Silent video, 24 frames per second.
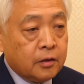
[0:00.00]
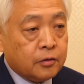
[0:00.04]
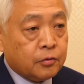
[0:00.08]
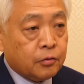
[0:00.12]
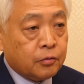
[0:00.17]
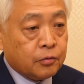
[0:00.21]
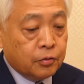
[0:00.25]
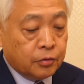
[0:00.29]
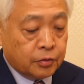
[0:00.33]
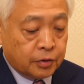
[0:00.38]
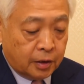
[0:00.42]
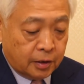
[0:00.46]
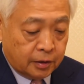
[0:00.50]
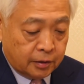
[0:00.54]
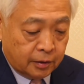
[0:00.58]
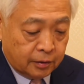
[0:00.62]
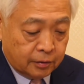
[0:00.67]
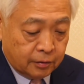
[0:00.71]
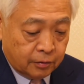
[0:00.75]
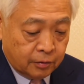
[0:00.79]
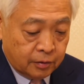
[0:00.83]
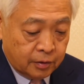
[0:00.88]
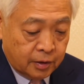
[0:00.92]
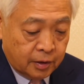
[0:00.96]
投票された
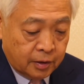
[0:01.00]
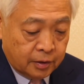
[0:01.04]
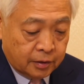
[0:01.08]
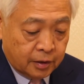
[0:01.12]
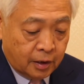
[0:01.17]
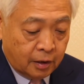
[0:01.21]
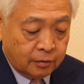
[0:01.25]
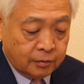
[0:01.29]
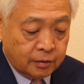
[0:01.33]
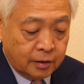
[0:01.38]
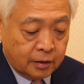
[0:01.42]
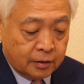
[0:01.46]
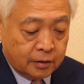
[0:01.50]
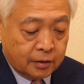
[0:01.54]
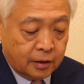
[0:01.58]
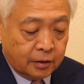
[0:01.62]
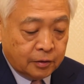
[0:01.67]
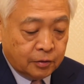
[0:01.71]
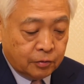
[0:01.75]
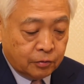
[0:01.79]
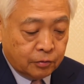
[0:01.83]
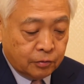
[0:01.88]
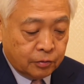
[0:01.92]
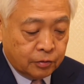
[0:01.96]
と亡くなった
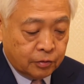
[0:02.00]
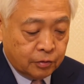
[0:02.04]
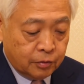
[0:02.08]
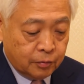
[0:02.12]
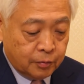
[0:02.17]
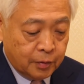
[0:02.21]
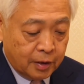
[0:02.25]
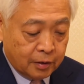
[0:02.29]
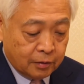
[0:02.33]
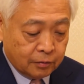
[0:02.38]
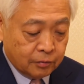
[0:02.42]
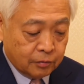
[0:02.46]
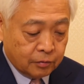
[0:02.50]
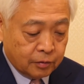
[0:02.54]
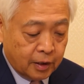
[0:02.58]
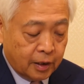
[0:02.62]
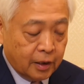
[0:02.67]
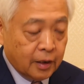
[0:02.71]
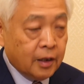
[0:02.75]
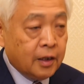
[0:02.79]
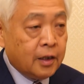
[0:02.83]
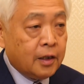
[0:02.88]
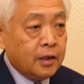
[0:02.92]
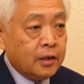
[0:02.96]
人の票もあるとか
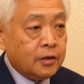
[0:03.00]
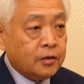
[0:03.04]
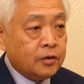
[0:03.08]
ら